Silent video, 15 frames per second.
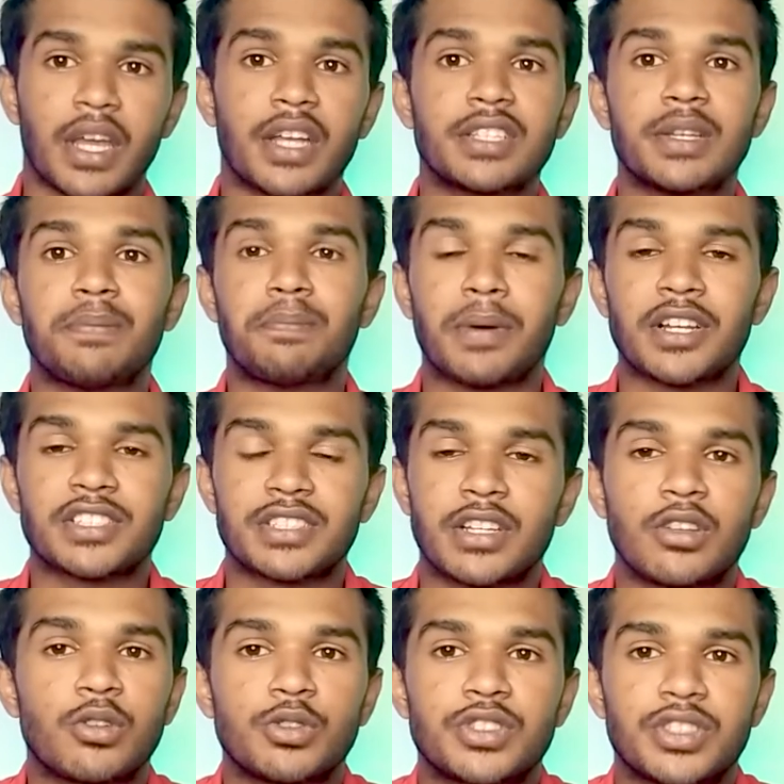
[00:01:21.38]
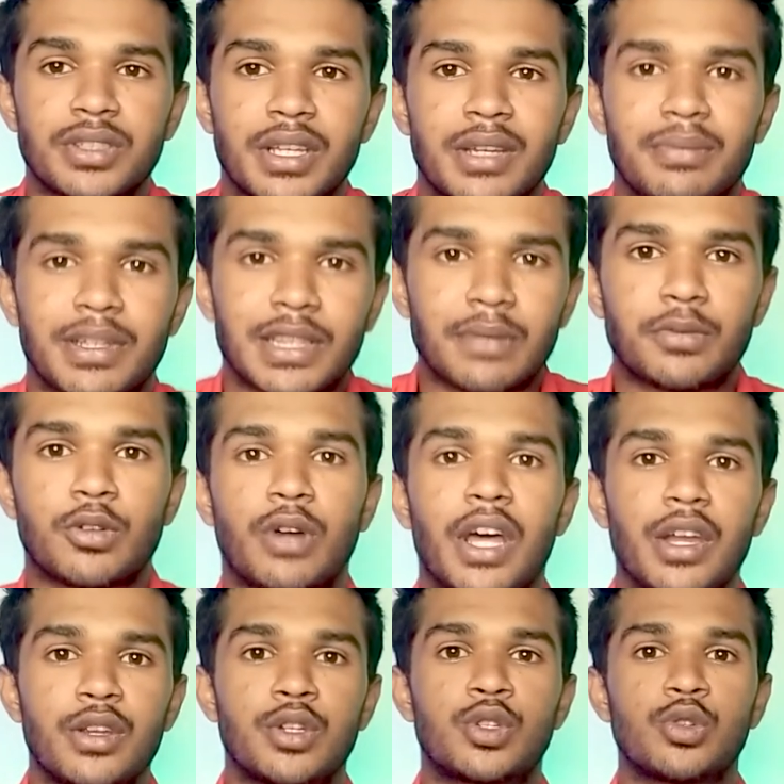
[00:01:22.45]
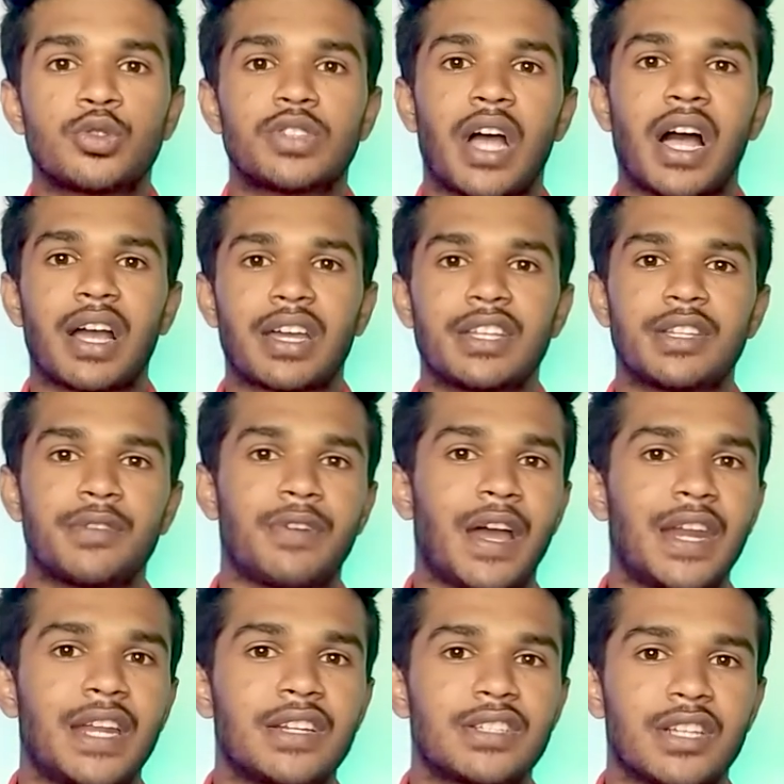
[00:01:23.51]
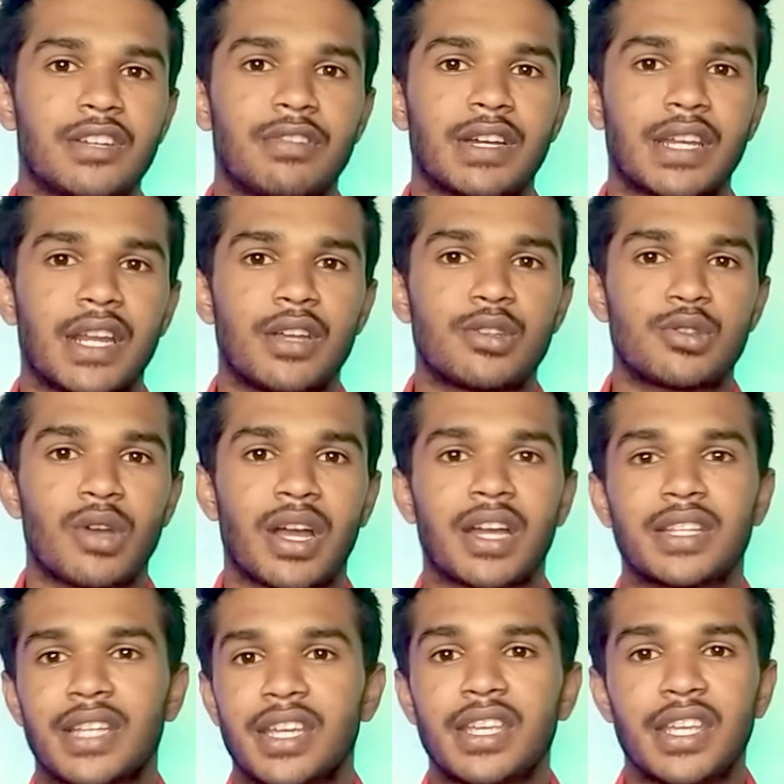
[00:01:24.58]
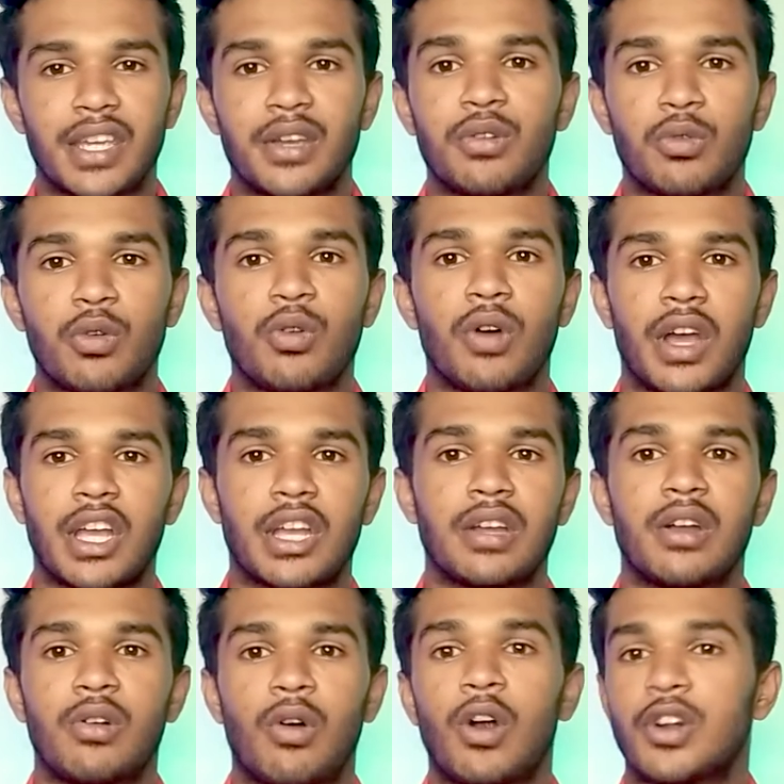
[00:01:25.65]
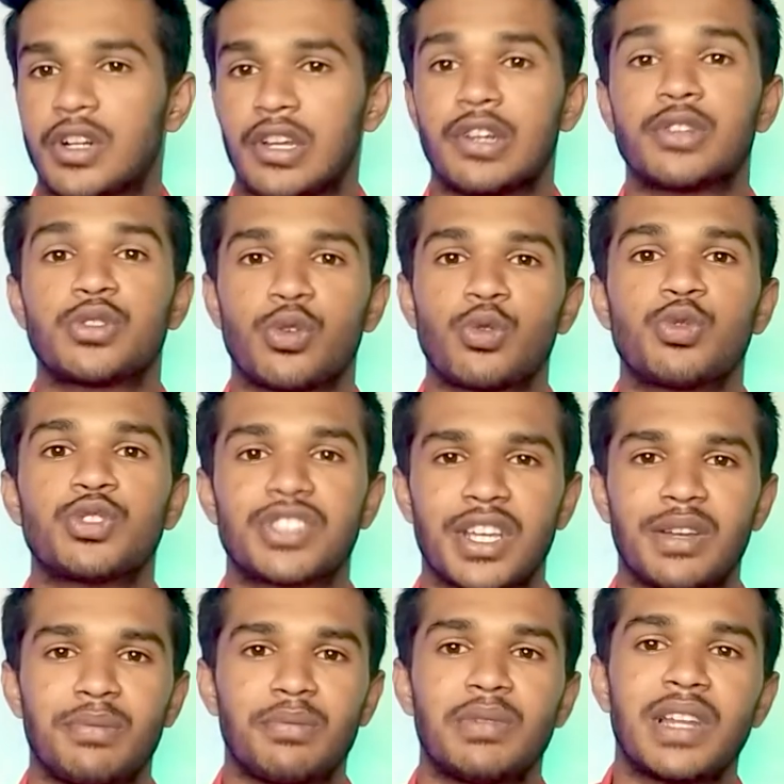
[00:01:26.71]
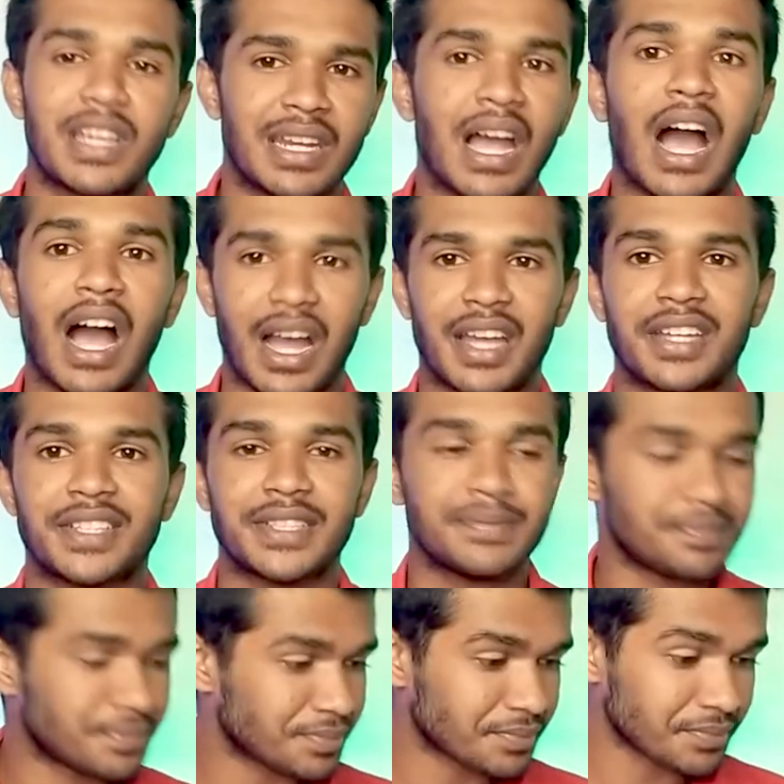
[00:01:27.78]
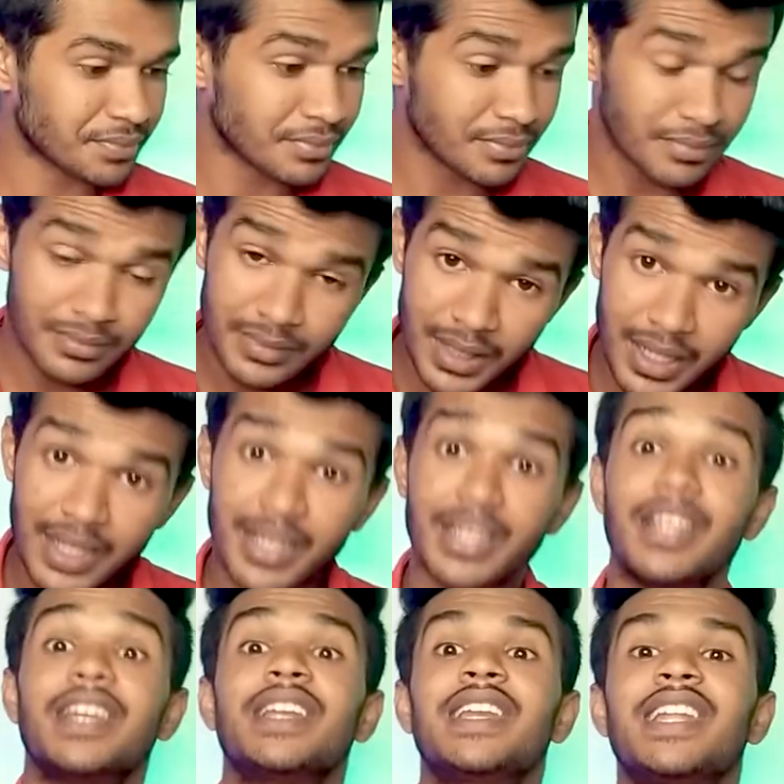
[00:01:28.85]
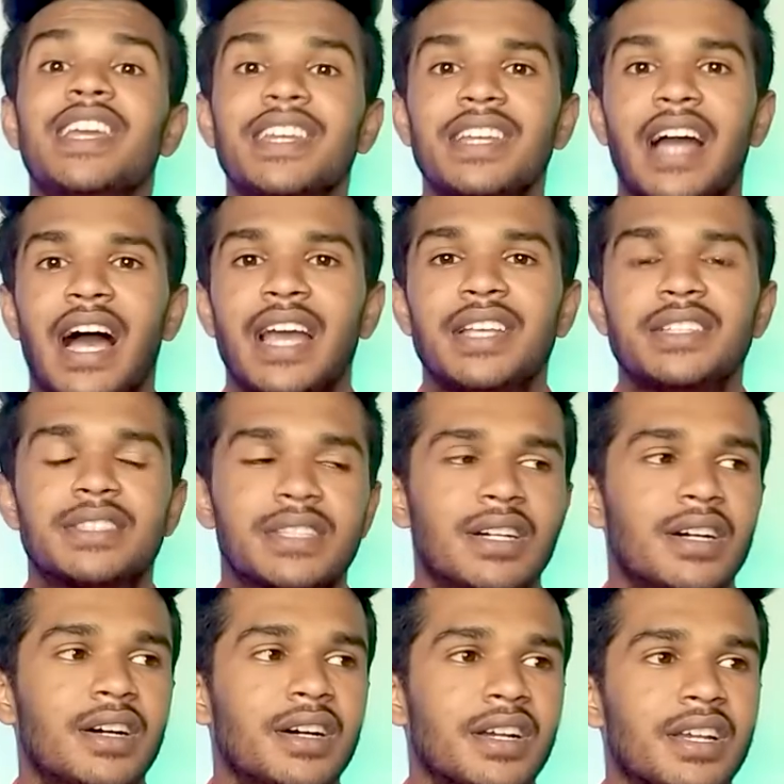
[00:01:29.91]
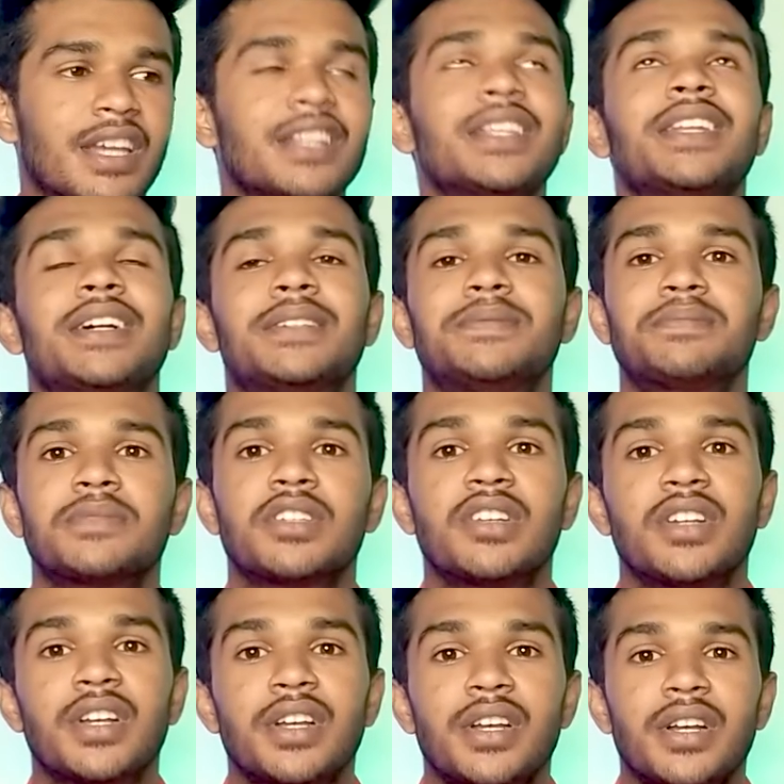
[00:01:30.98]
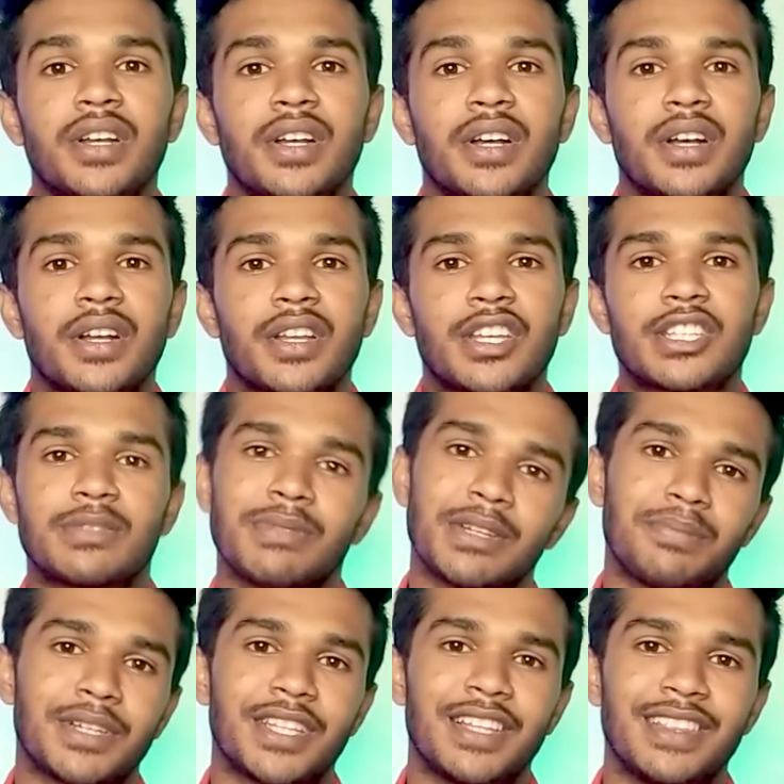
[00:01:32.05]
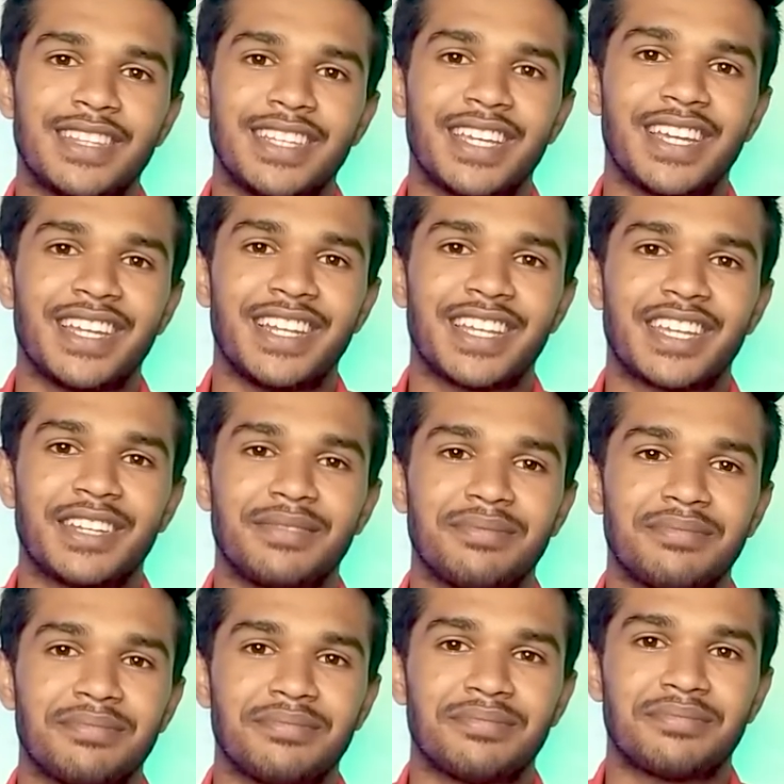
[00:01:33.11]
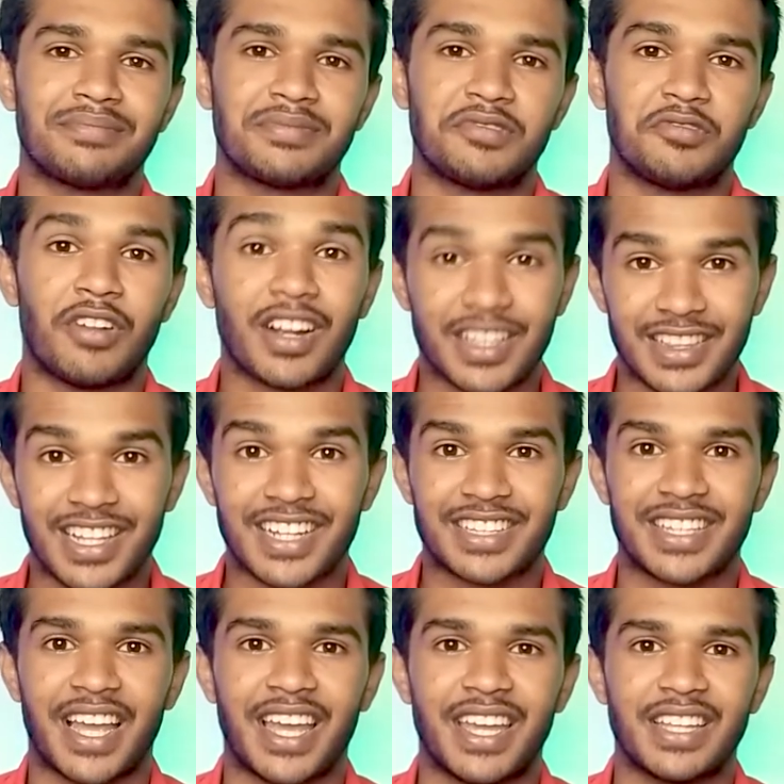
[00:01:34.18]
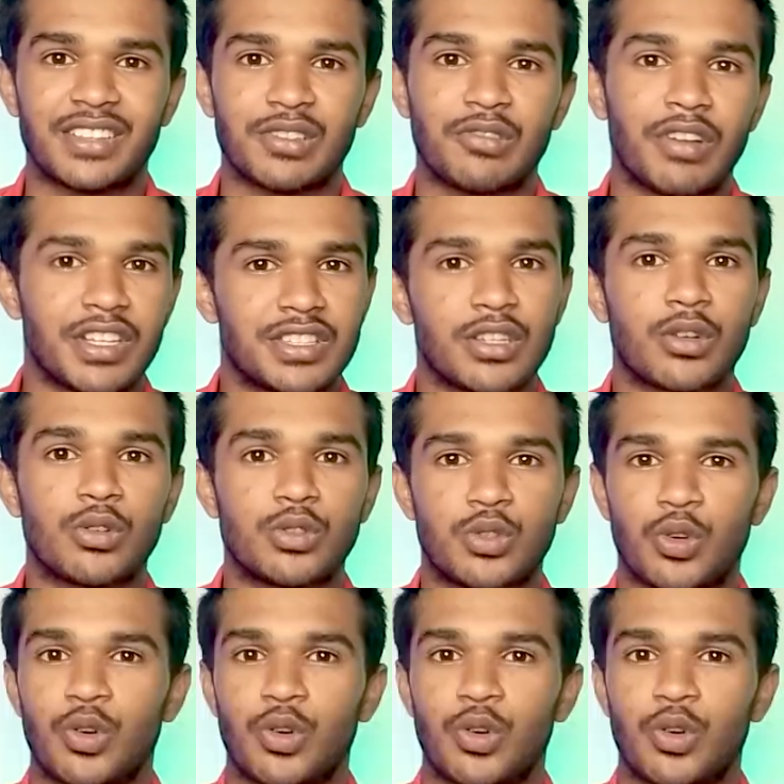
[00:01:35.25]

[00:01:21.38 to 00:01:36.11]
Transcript: ऐसे पर्सनली कुछ नहीं मतलब थोड़ा इश्यूज आ गए थे फाइनेंशियल वगैरह इशू आ गया था ये वो ऑटर जो कुछ है लेकिन आ गया था लेकिन गाइड्स कहते ना किस्मत बदलती है लेकिन वक्त लगता है तो वैसे कुछ